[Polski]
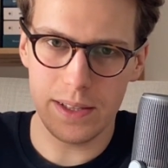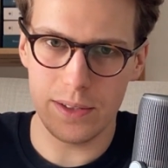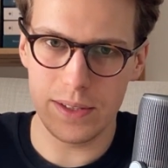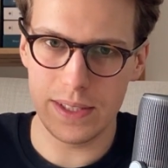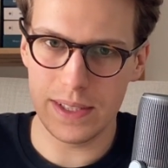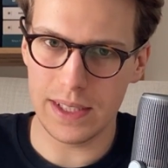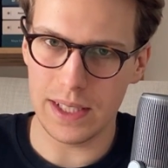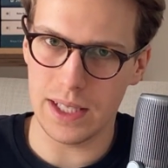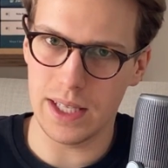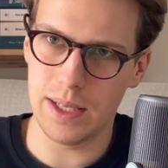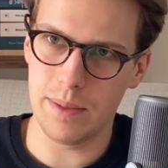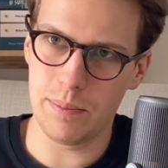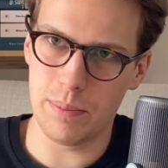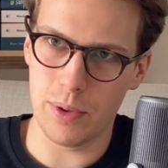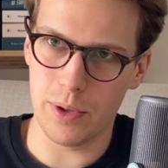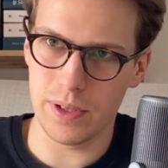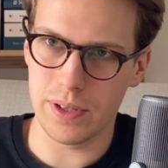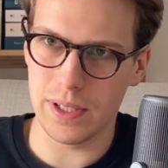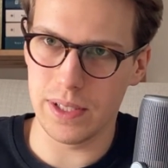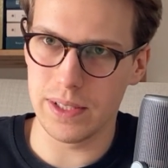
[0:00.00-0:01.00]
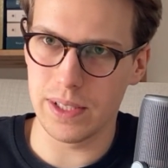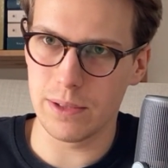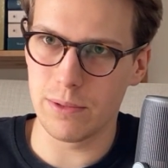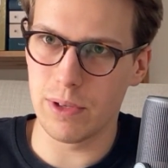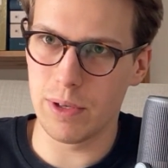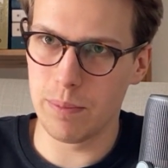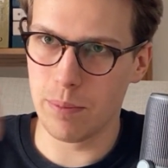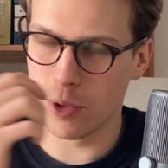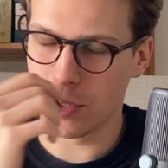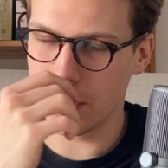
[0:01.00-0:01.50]
to jest taki portal, na
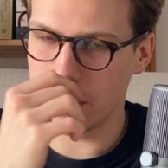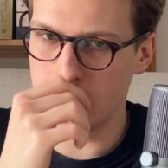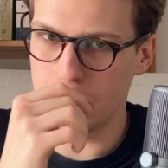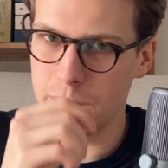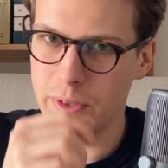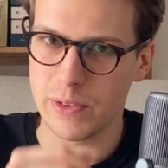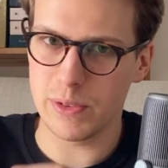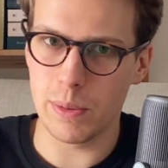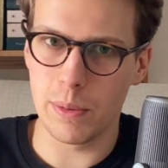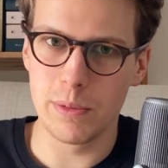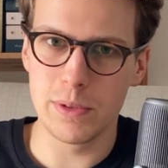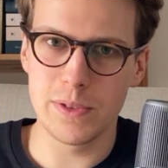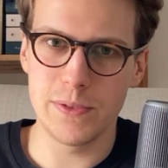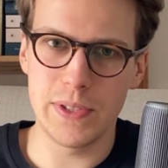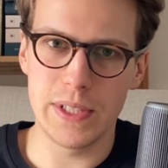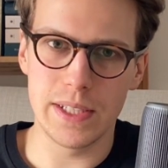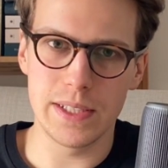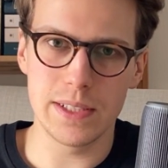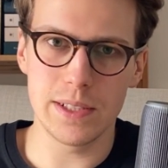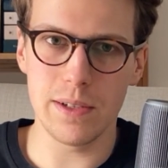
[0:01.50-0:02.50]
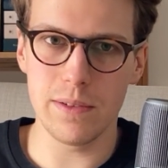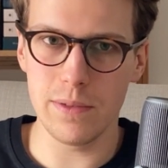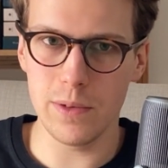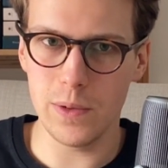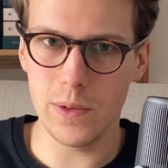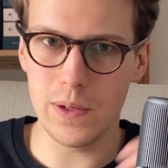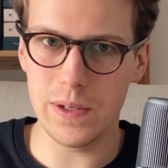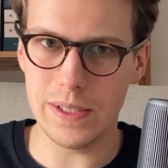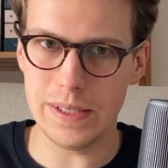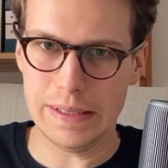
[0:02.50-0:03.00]
którym możecie mnie wspomóc
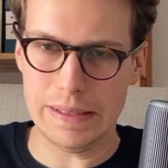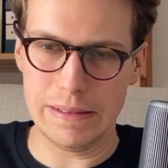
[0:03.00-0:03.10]
finansowo.